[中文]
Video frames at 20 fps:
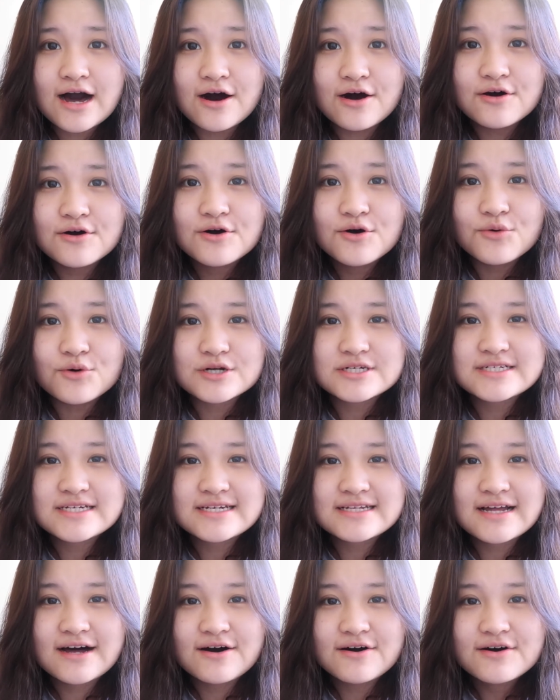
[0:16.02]
好，我是
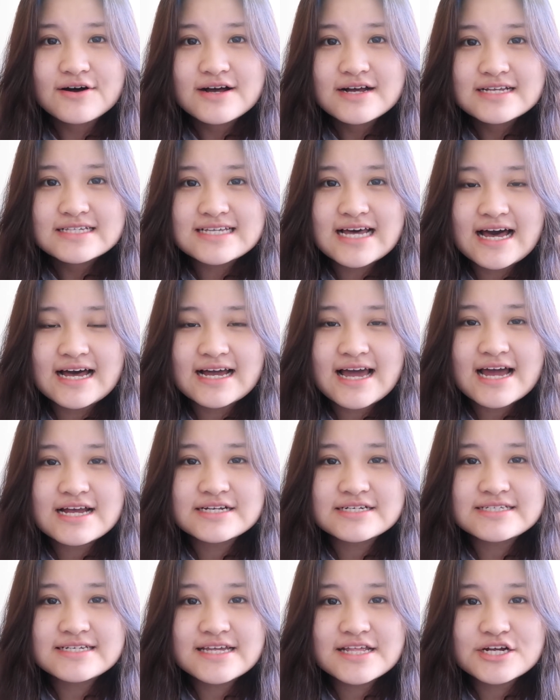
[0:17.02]
一刀。在开
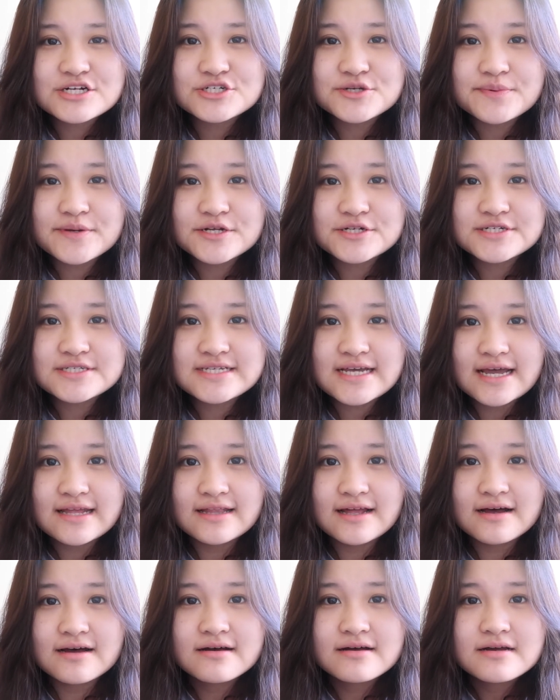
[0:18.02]
始今天的视频之前
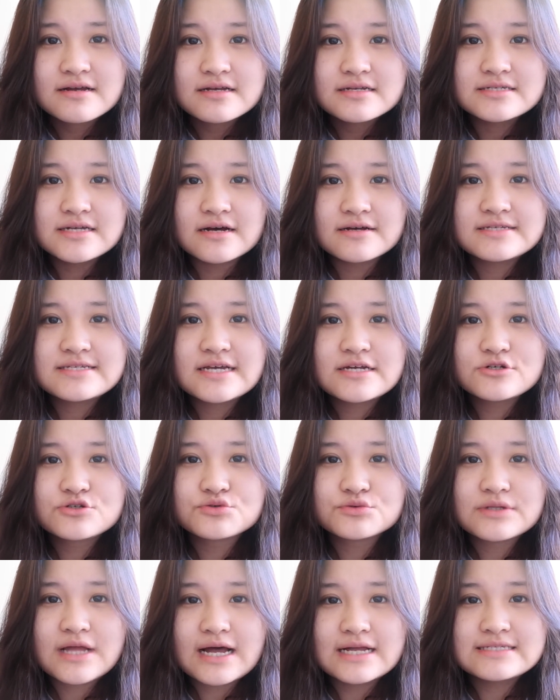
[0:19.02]
呢，想先
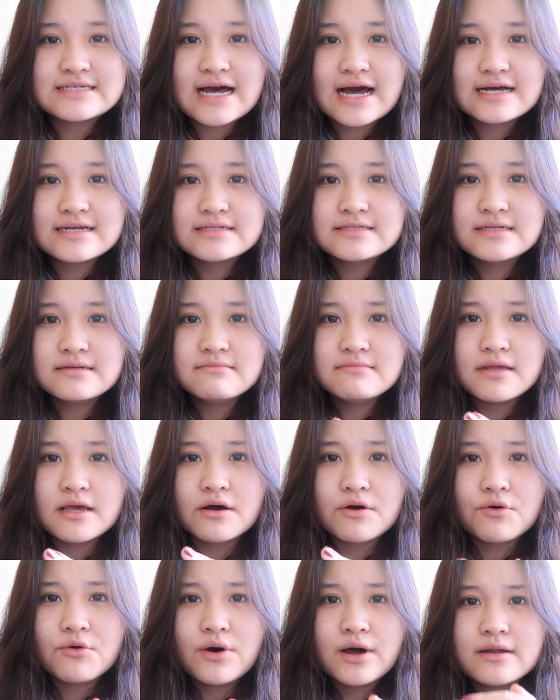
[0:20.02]
祝大家新
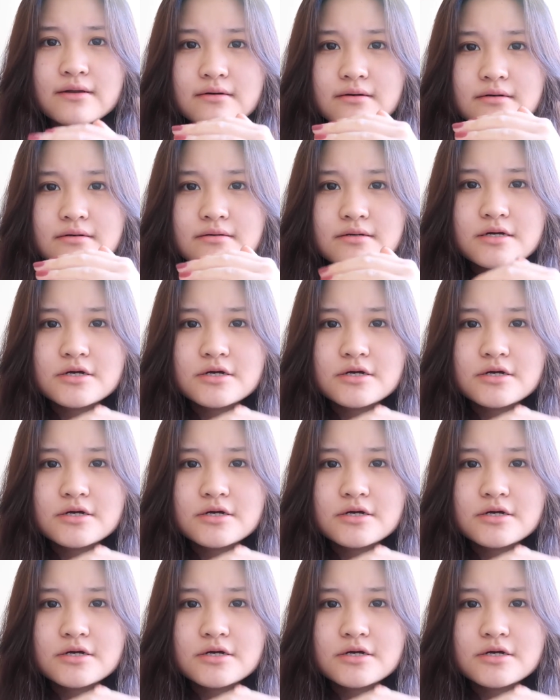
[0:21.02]
年快乐！